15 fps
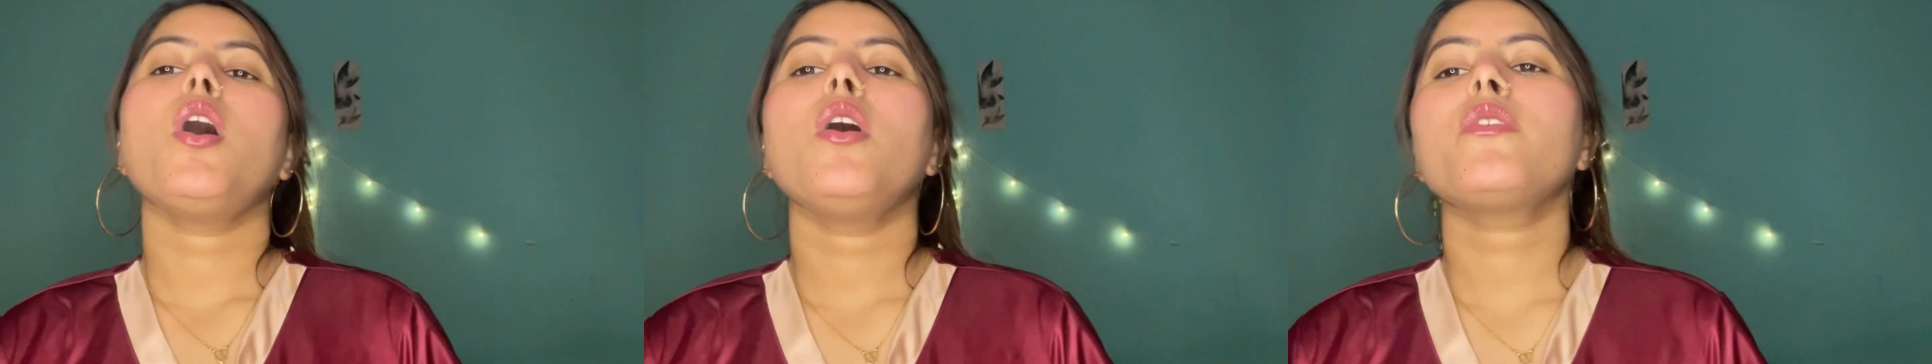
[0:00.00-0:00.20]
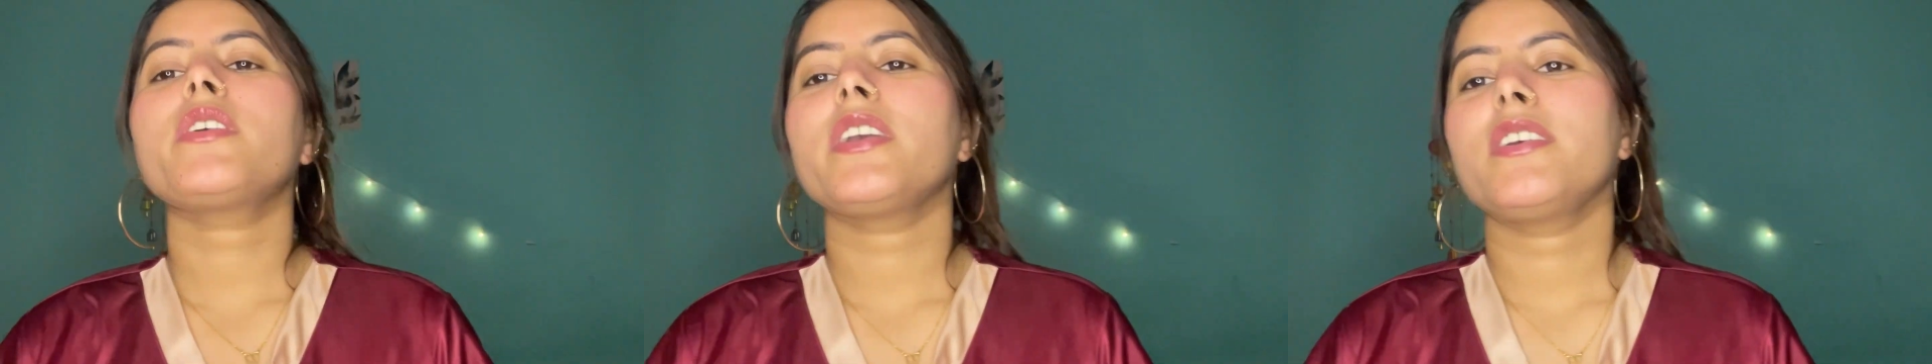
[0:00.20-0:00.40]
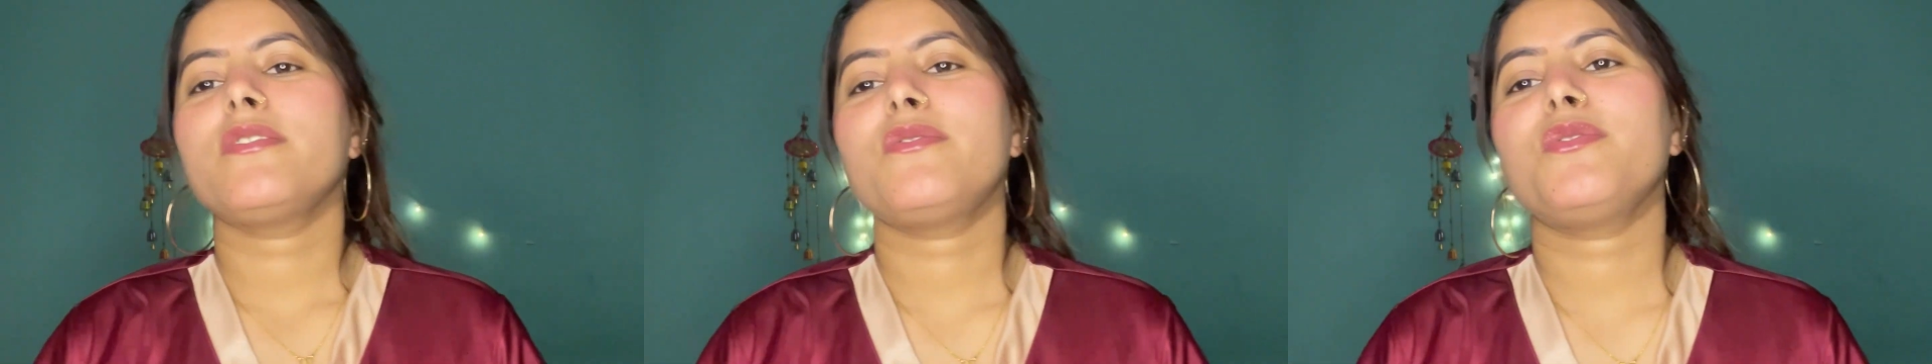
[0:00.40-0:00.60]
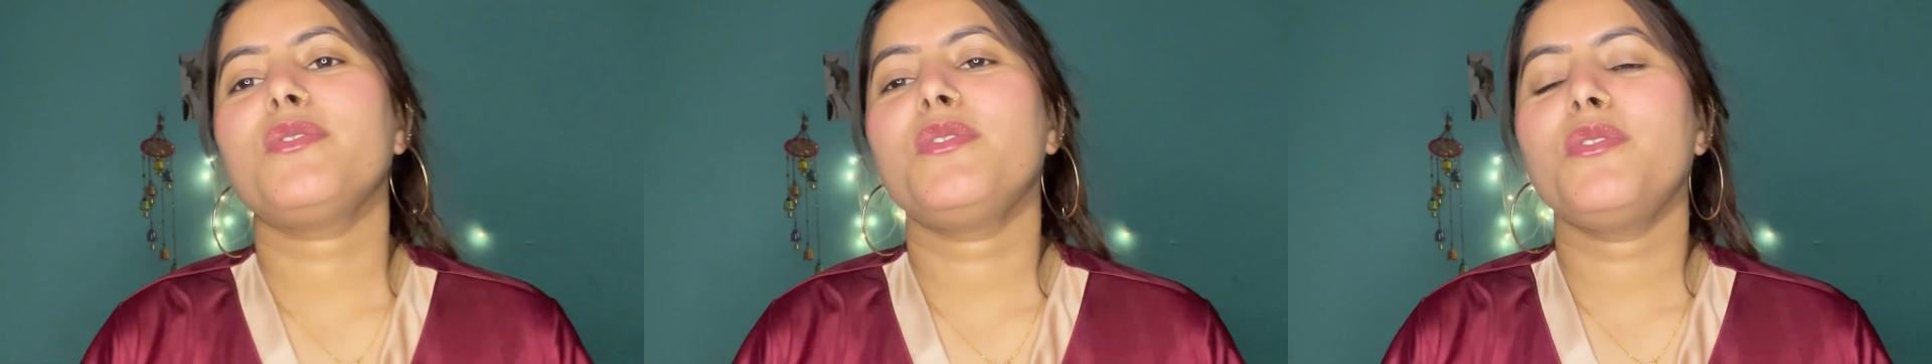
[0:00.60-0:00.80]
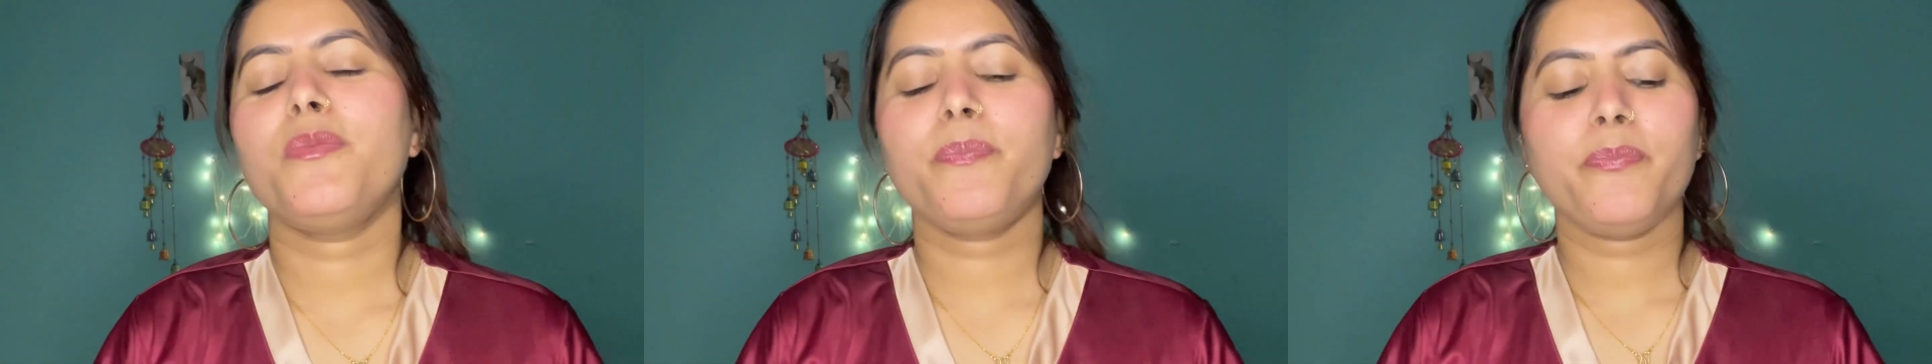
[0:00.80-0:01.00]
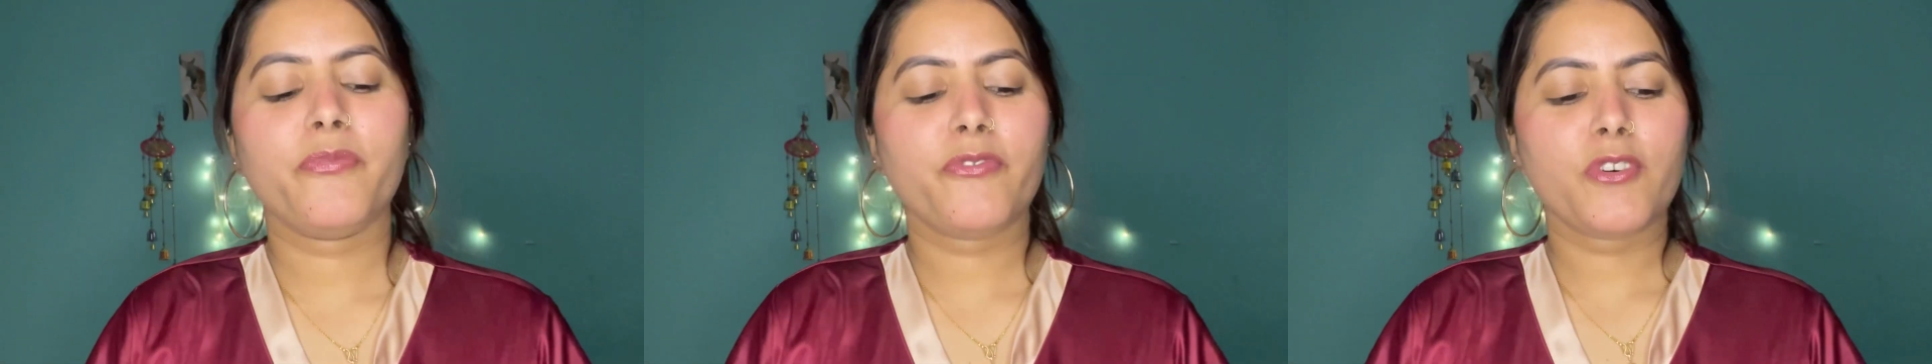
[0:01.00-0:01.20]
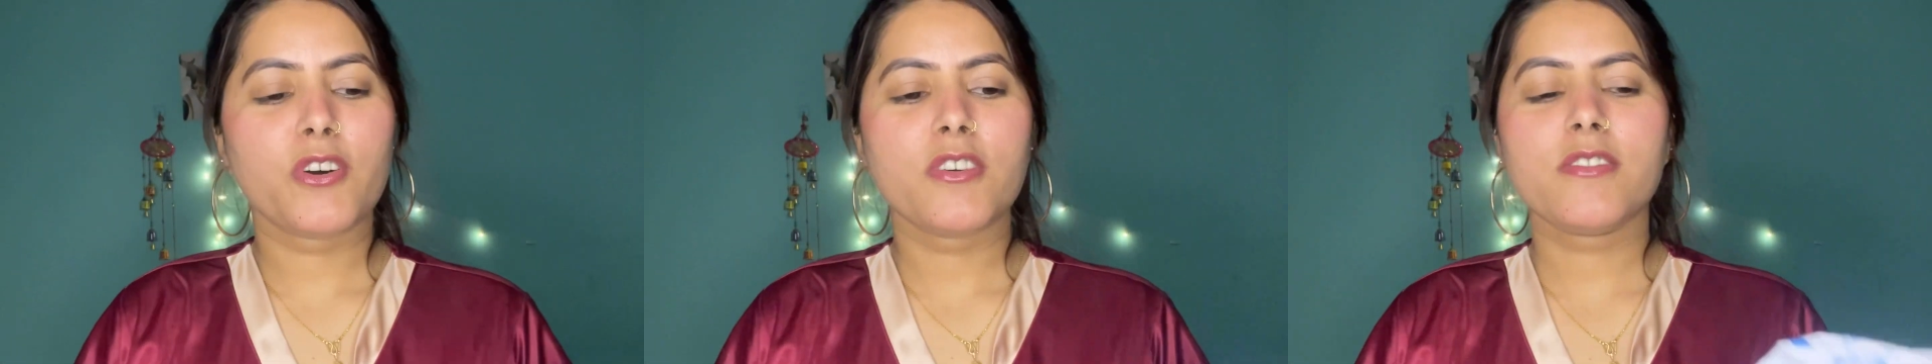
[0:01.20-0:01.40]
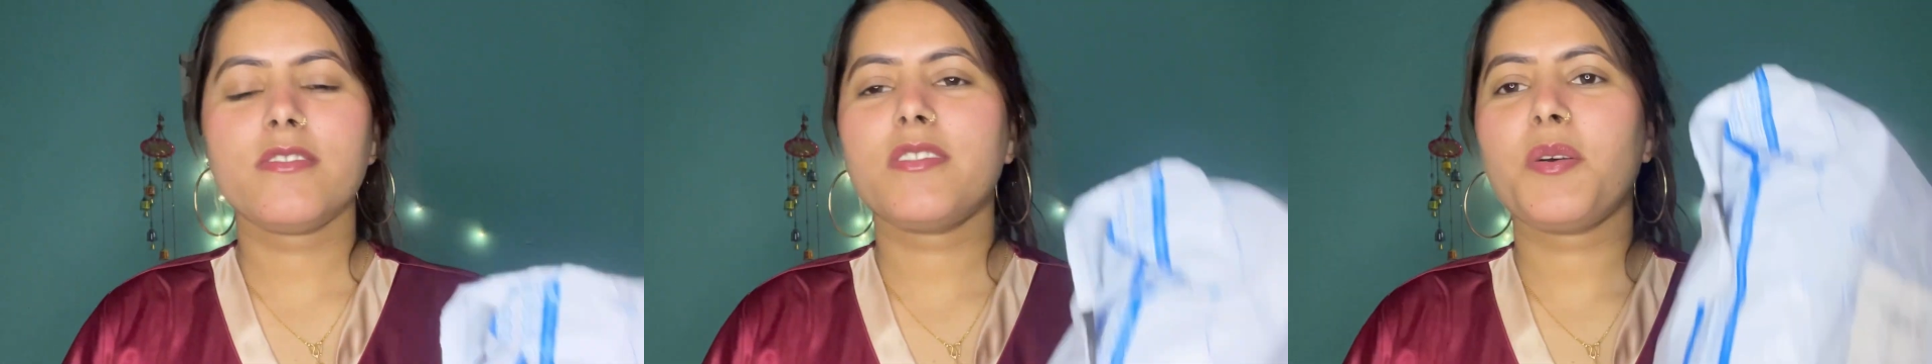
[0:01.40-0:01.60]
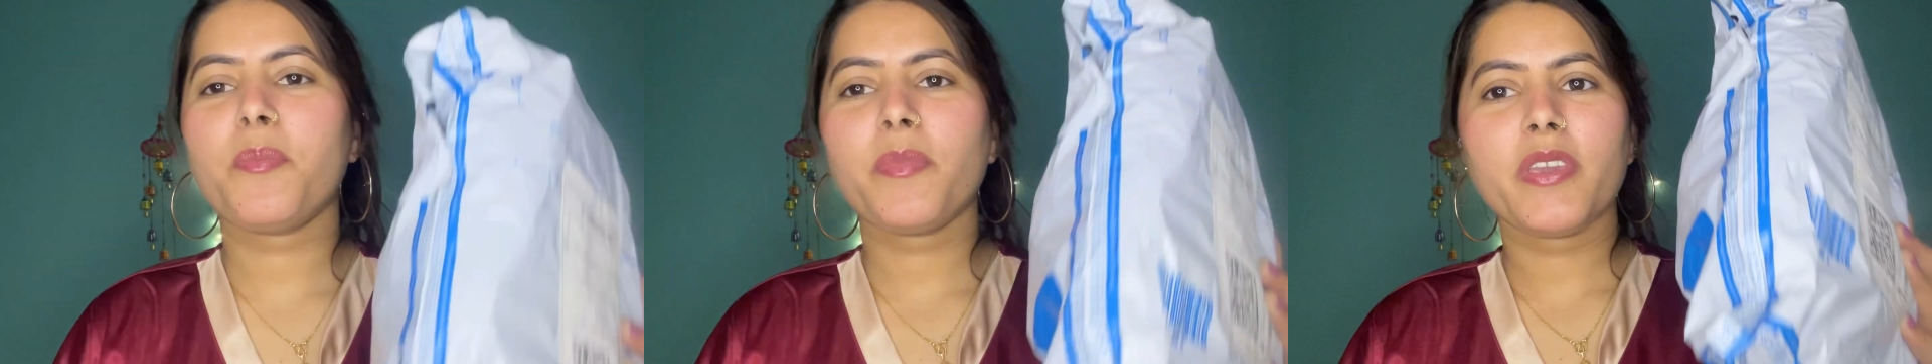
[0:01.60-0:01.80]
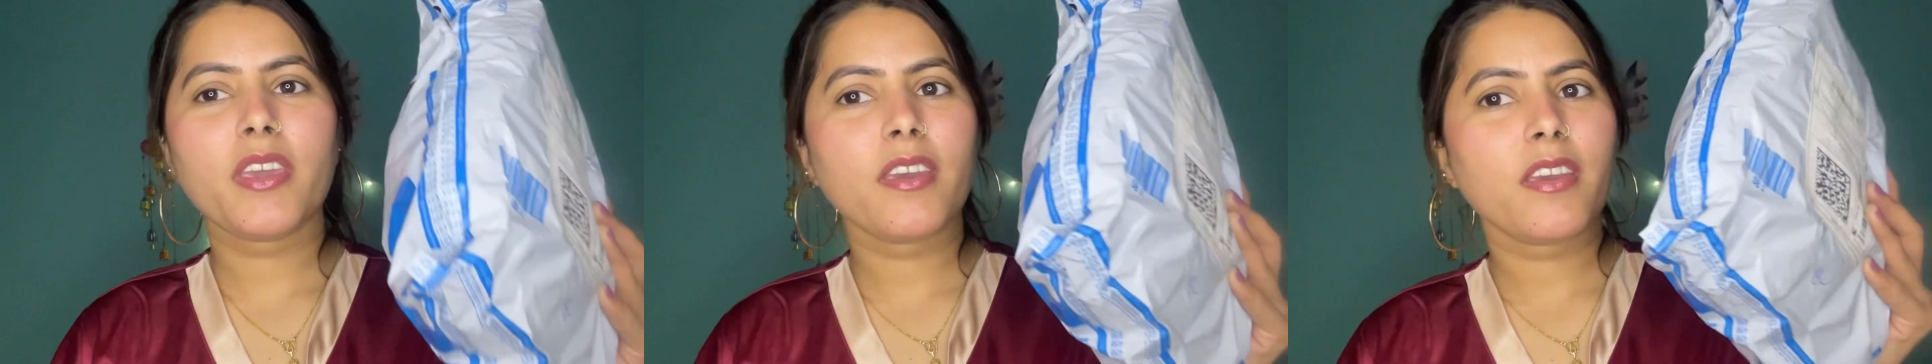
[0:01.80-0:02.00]
ओके सो फर्स्ट
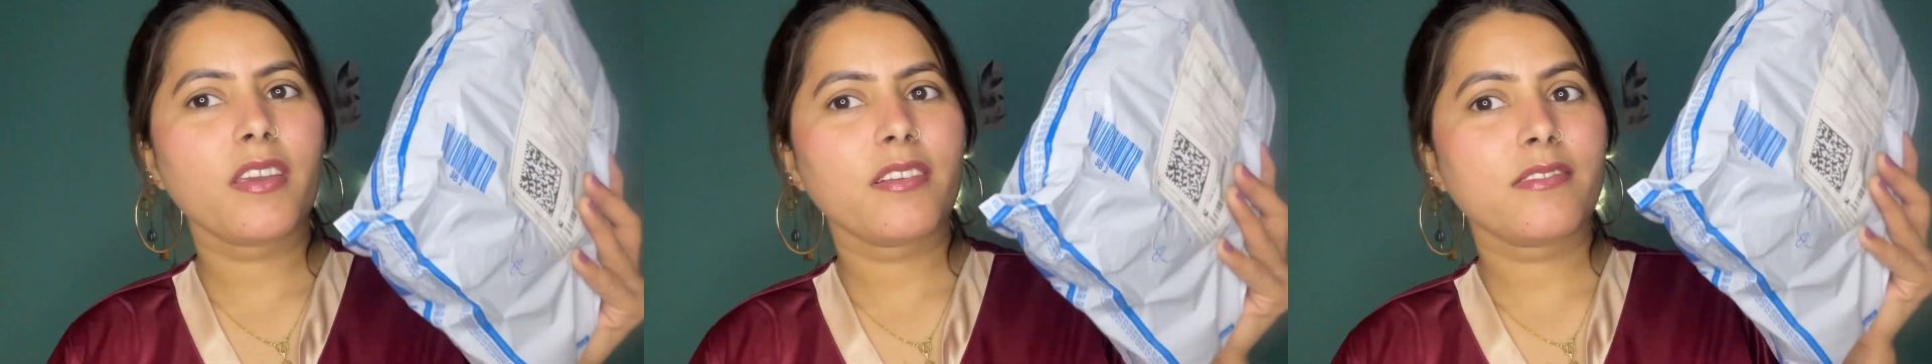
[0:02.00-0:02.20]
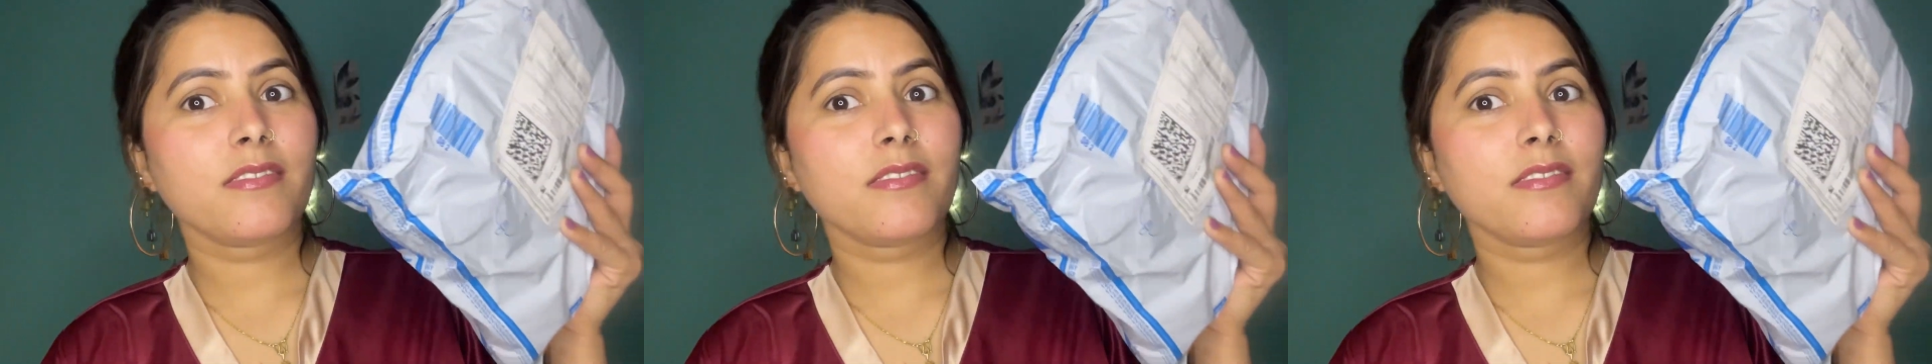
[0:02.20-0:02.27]
हम ये